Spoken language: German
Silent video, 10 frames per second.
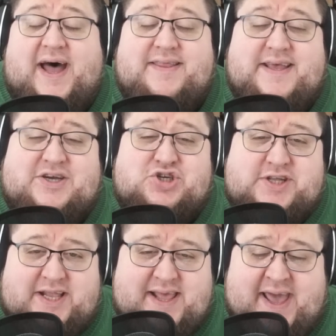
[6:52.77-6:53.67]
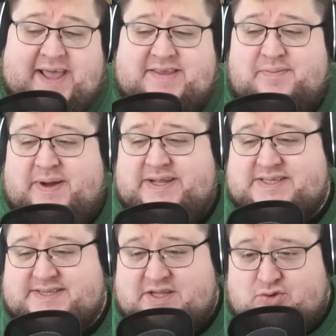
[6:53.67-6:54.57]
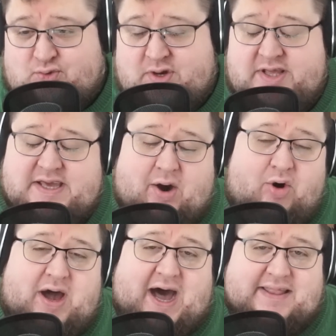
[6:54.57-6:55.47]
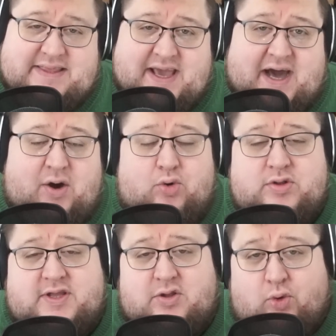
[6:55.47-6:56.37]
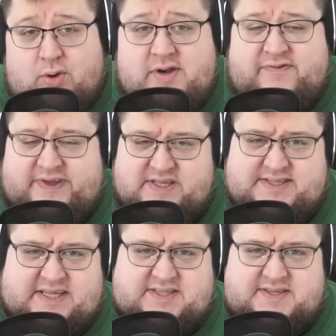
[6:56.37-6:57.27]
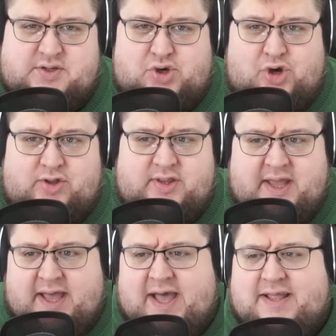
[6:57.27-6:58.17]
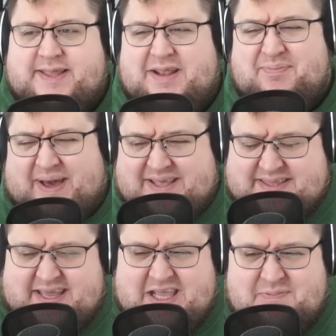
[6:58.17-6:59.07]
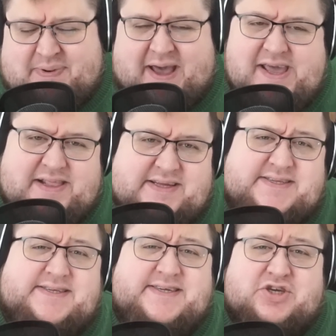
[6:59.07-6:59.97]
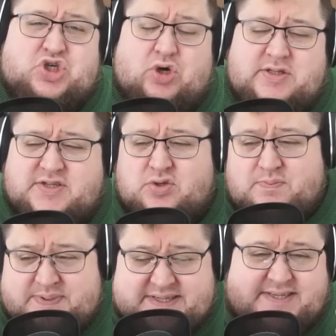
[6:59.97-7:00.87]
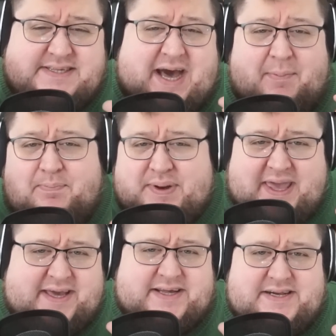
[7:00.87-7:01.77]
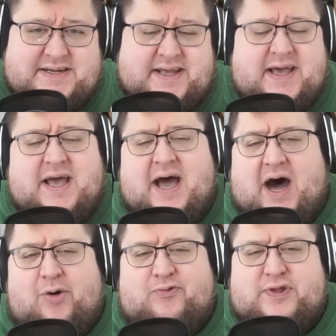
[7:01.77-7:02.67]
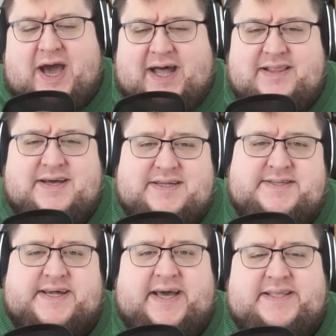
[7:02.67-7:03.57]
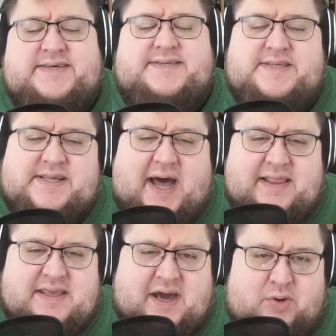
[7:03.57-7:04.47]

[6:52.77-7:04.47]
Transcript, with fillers: an der Stelle hätte man jetzt natürlich auch Anja und den Ulf hinsetzen können, denn bei den beiden ist es ja schon so ein bisschen am Prickeln. Auf der anderen Seite sind Anja